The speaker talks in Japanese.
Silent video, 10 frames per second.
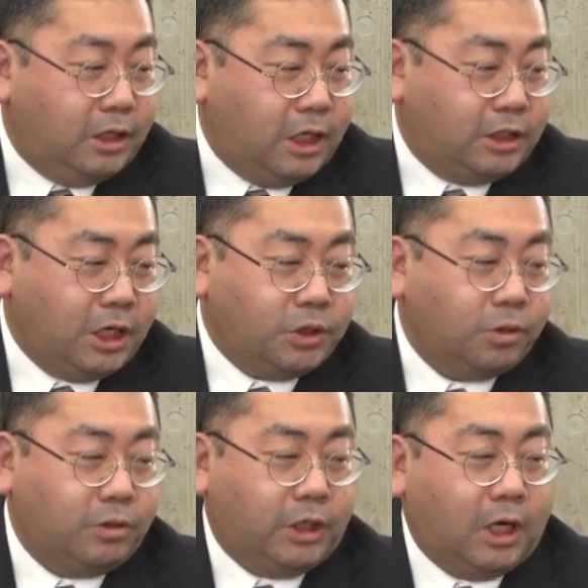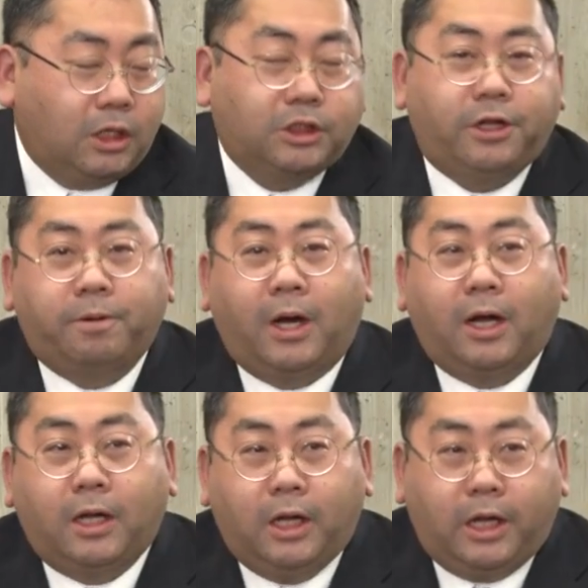で染色に関して
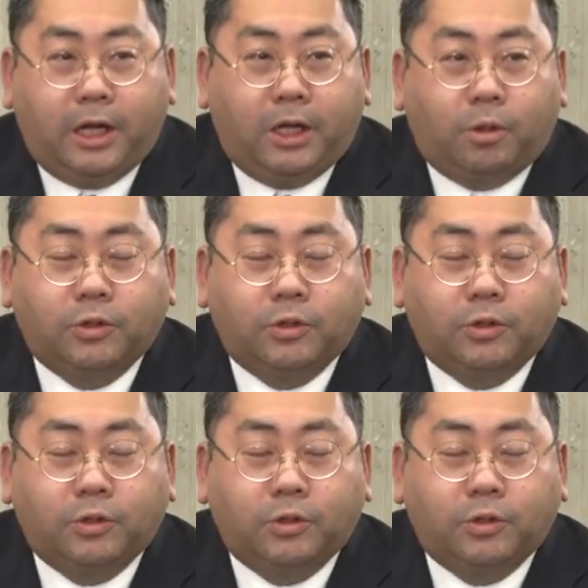は、えー、